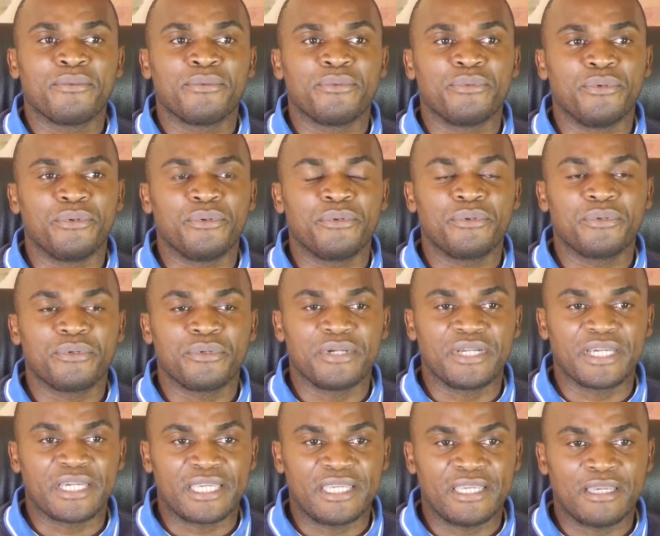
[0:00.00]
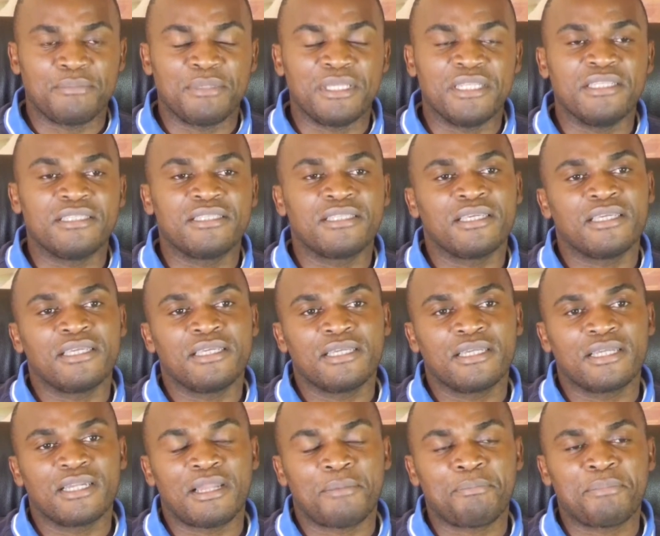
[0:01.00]
de réhabiliter
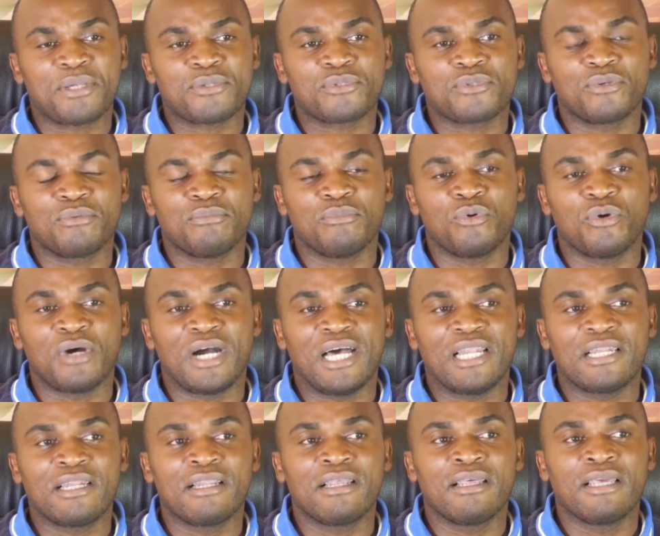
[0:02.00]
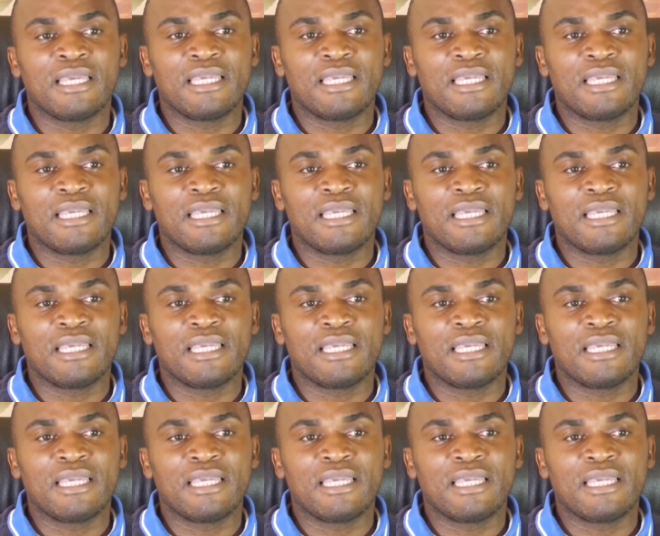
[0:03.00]
la personne morale